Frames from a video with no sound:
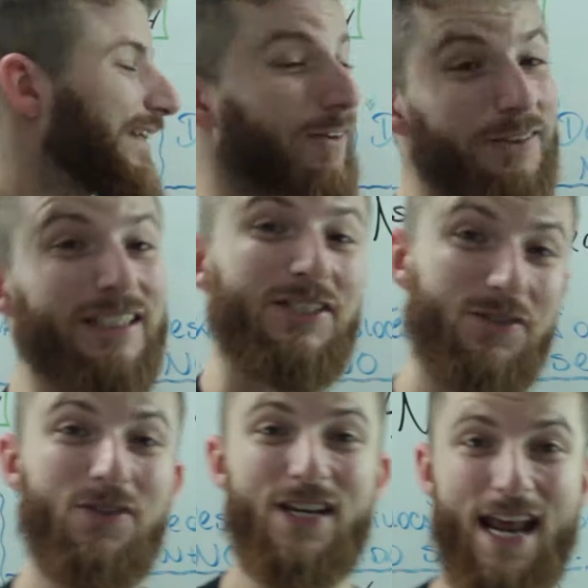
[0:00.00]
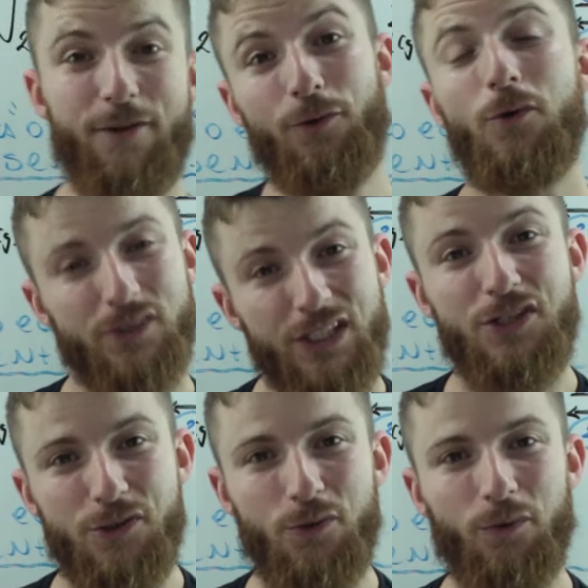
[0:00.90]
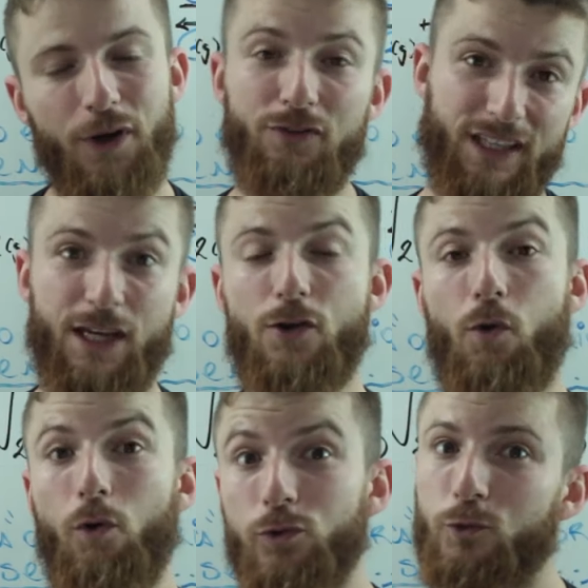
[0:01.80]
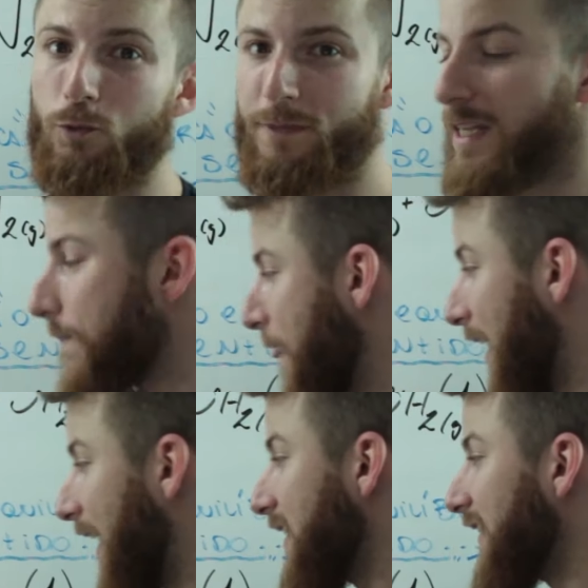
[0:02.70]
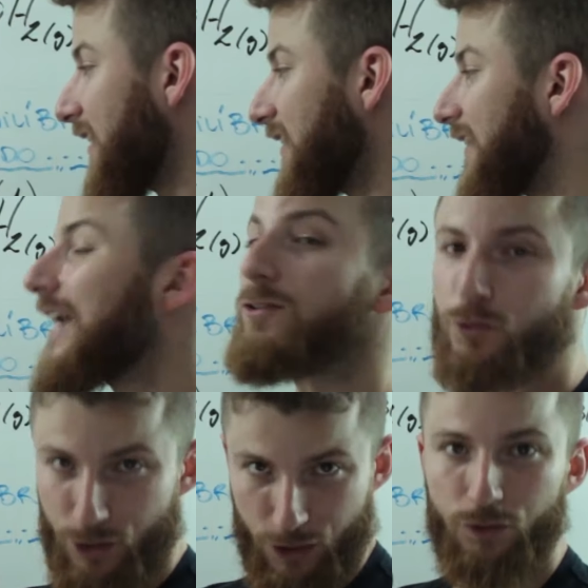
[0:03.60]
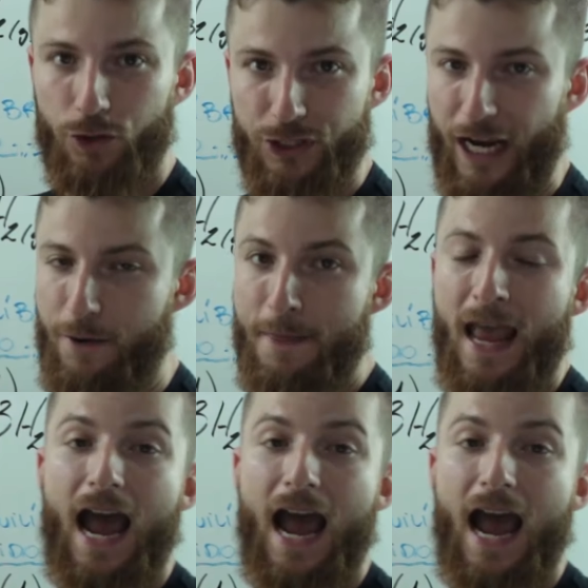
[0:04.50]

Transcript: Então, no sentido direto ou sentido 1, eu vou ter que consumir esse excesso de nitrogênio.